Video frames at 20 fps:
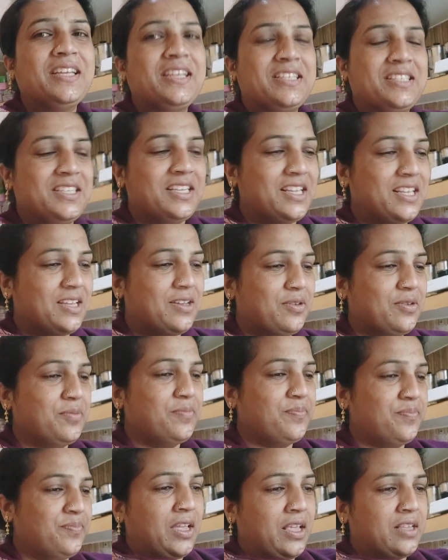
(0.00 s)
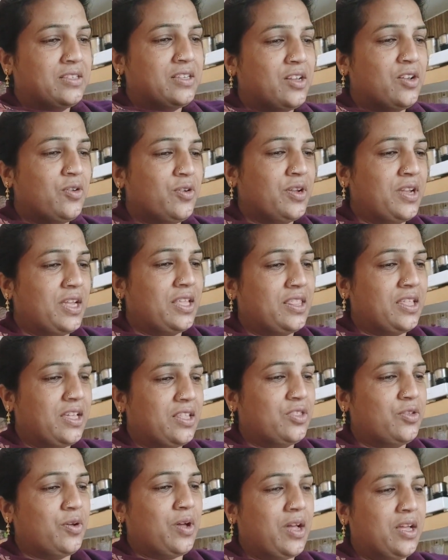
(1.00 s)
इसीलिए कैंसिल हो गया था
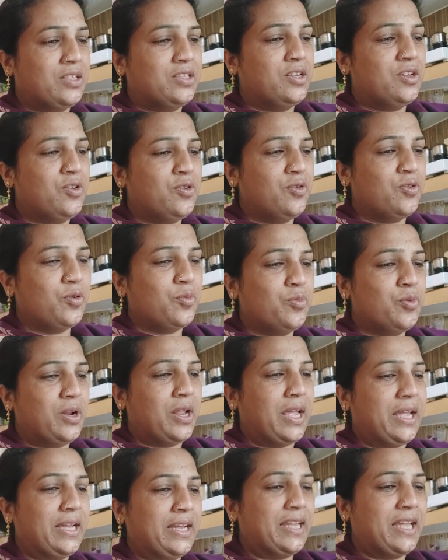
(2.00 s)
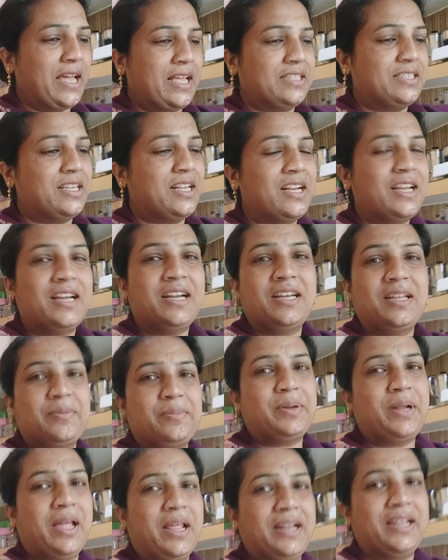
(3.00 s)
तो आज इन लोगों को बुलाया गया है चिल्ड्रेन डे
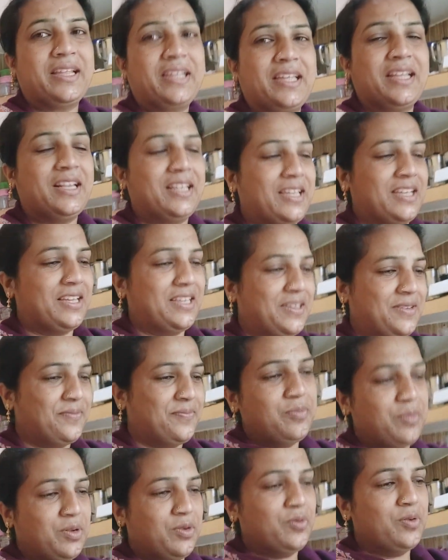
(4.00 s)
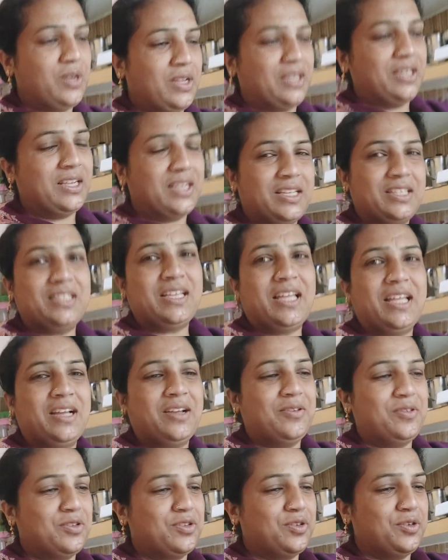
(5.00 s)
मनाने के लिए मन्नू लेकर के
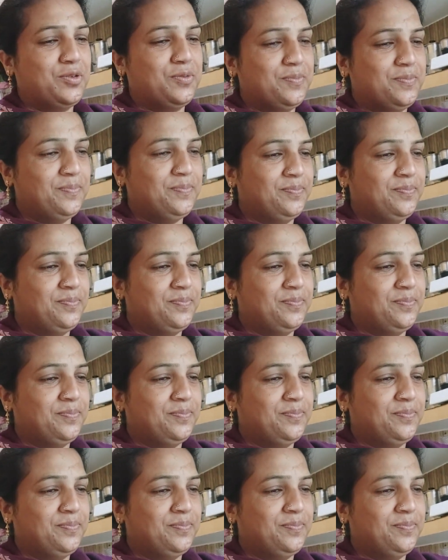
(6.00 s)
जाएगा उसको